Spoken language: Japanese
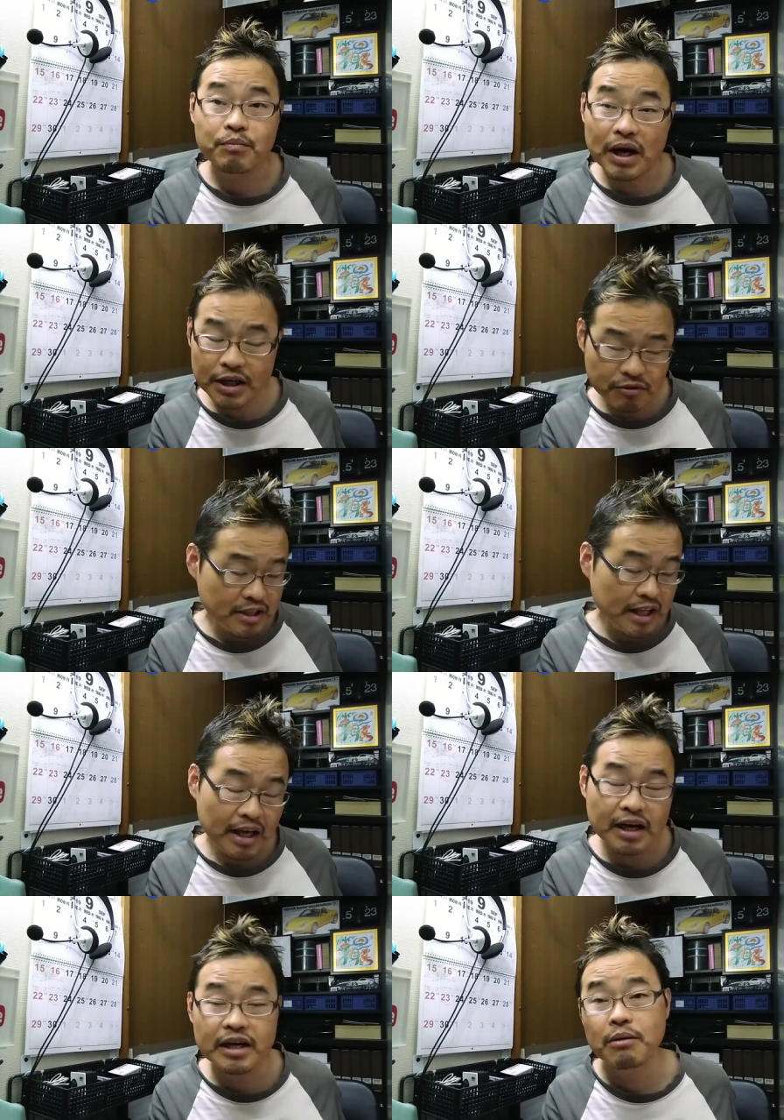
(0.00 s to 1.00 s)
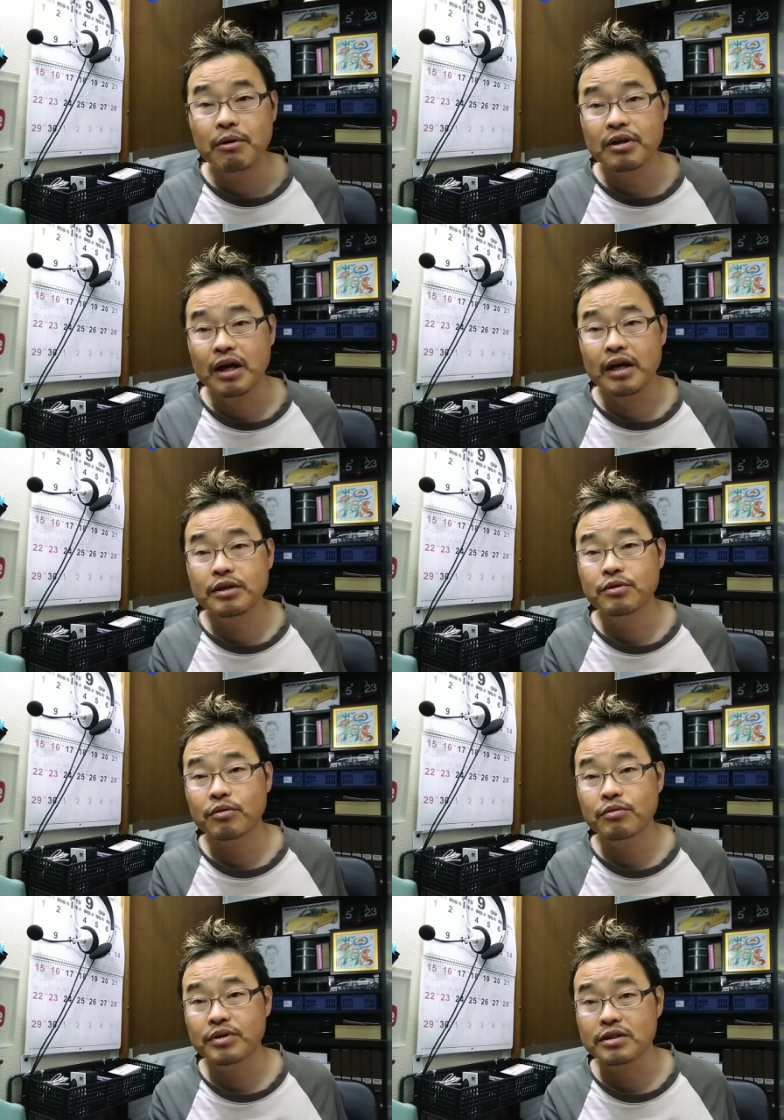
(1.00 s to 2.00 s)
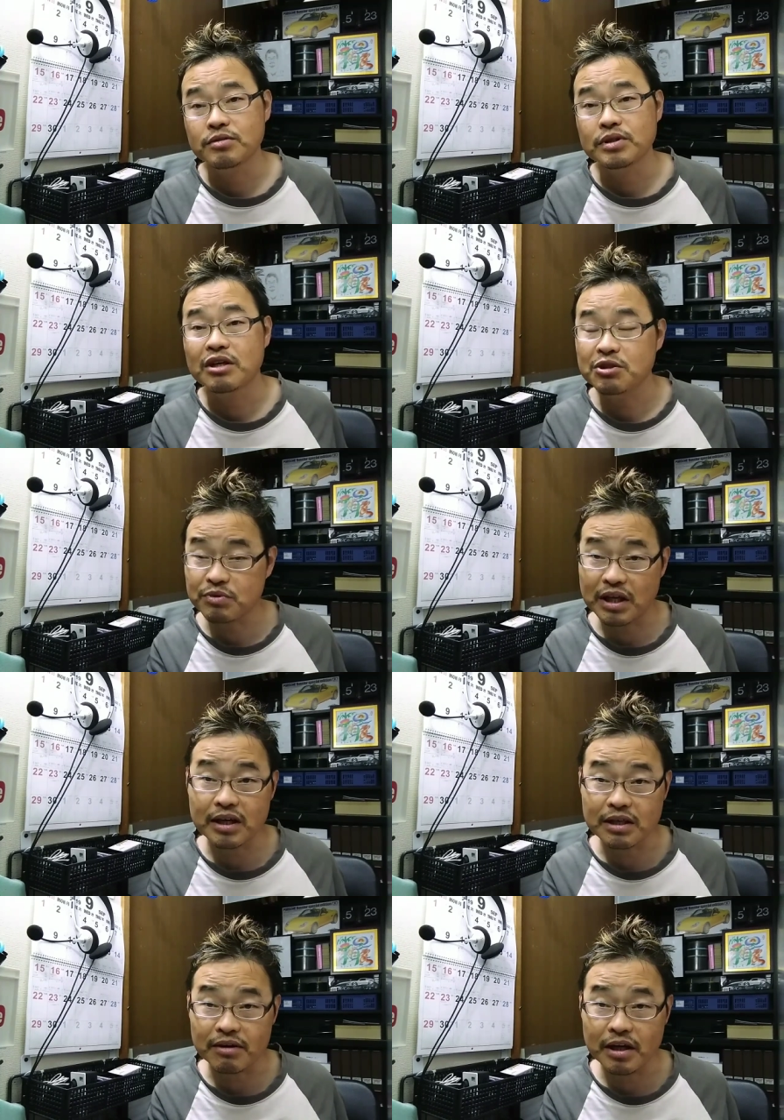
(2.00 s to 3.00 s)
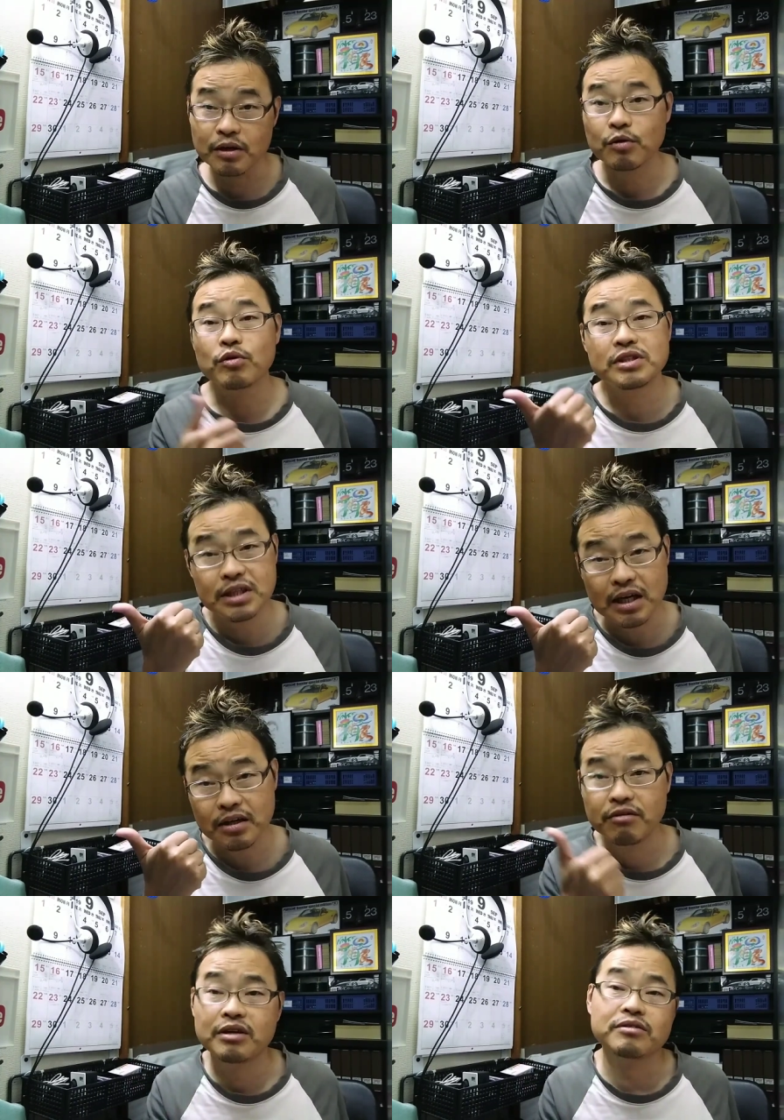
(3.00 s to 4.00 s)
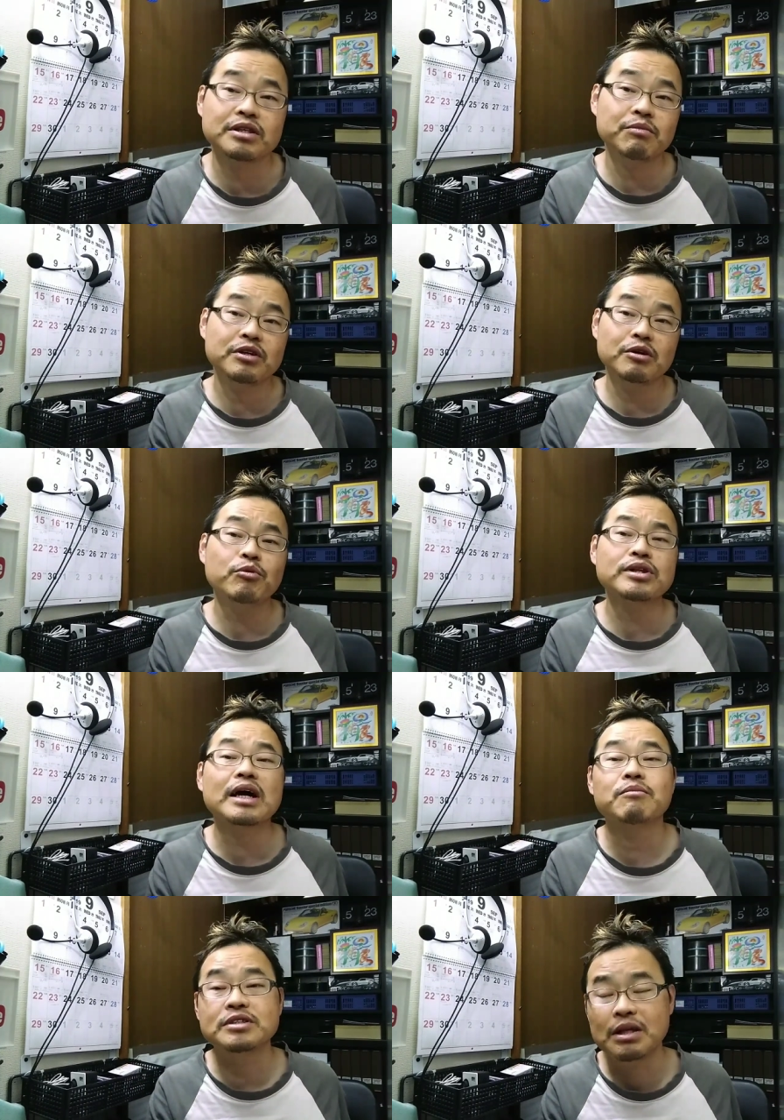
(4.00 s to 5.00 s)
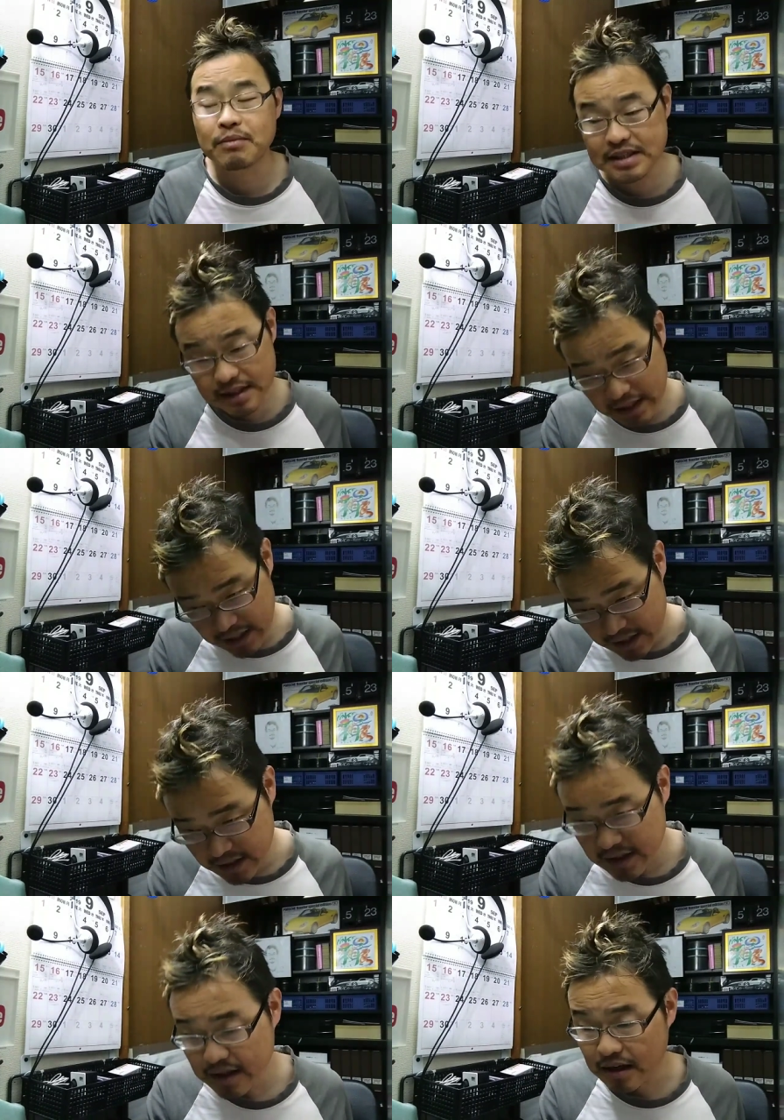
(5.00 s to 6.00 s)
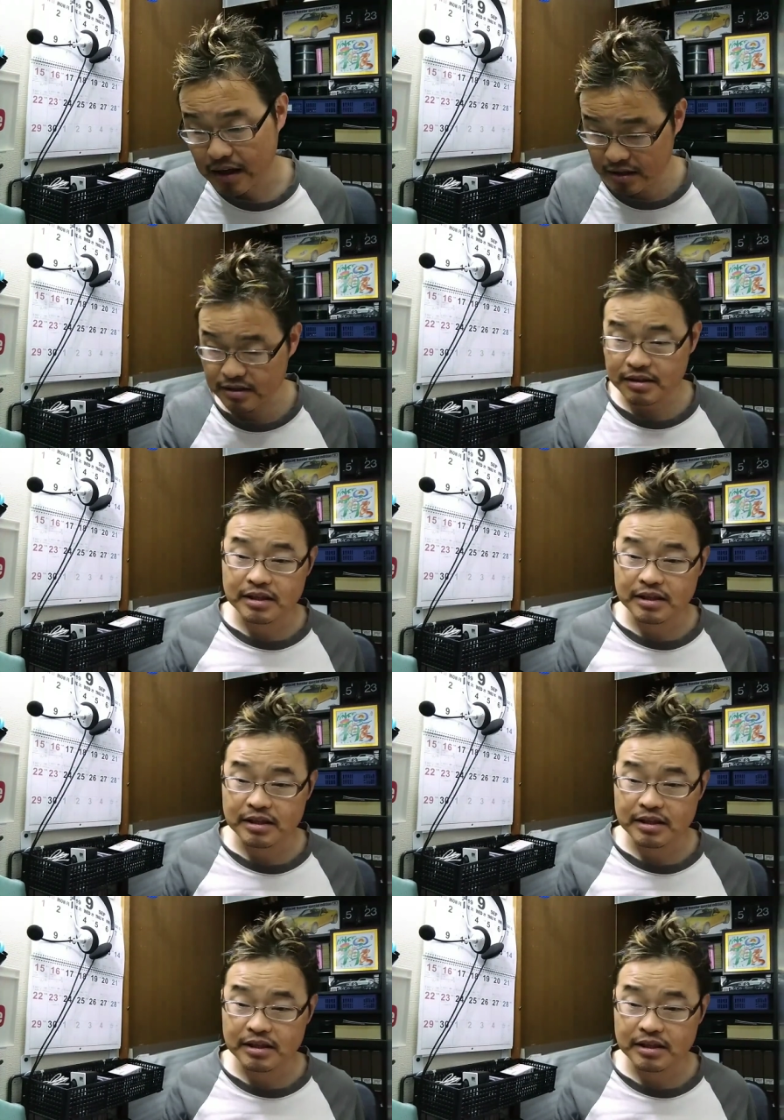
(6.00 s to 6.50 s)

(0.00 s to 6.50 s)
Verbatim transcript: まあ、よりね、ハイレベルな映像コンテンツを楽しみたい方はね、こちら予約してみるのも手かもしれませんね。はい。